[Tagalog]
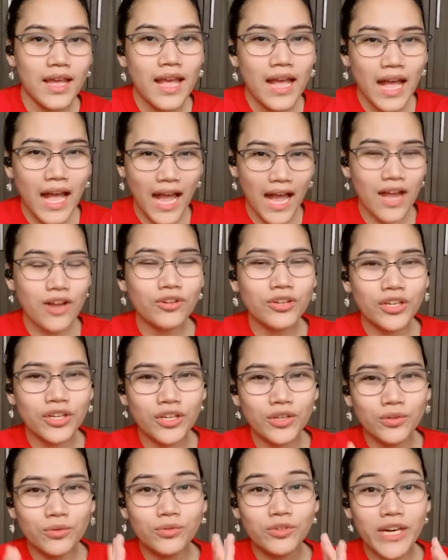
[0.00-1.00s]
How do
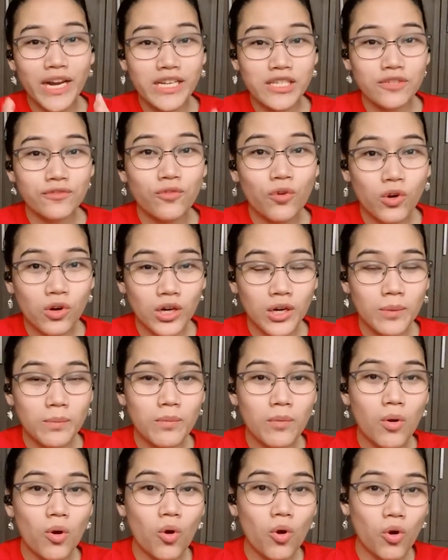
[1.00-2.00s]
you
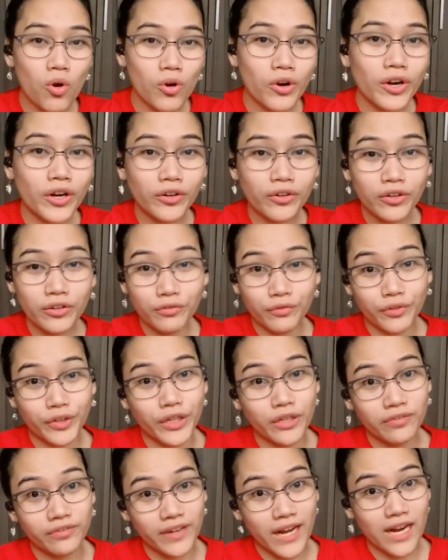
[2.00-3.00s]
transform or
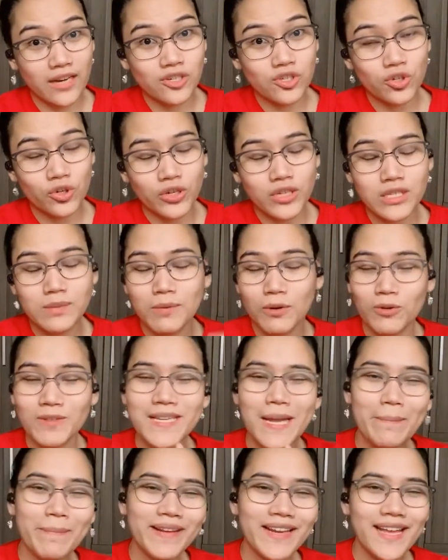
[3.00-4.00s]
convert fractions?
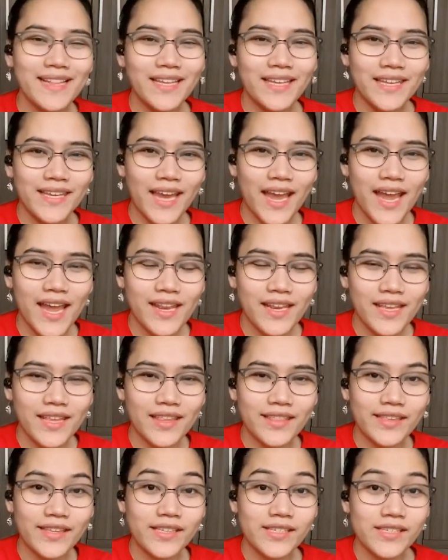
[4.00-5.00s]
Pag-usapan natin yan
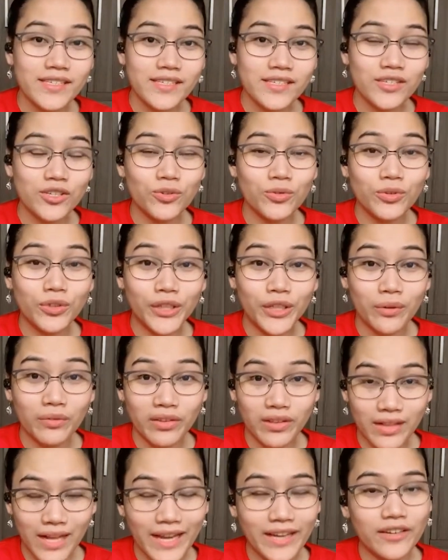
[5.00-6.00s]
in this new Learn with
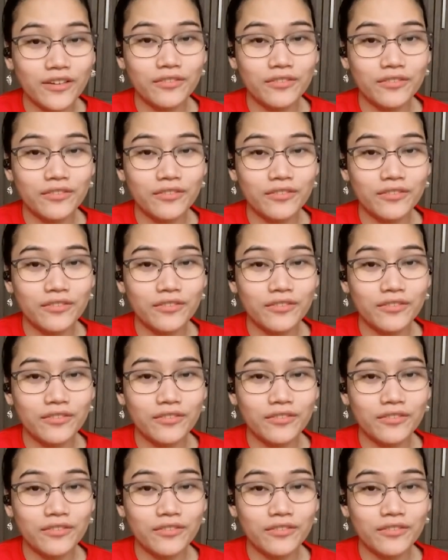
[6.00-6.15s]
Laika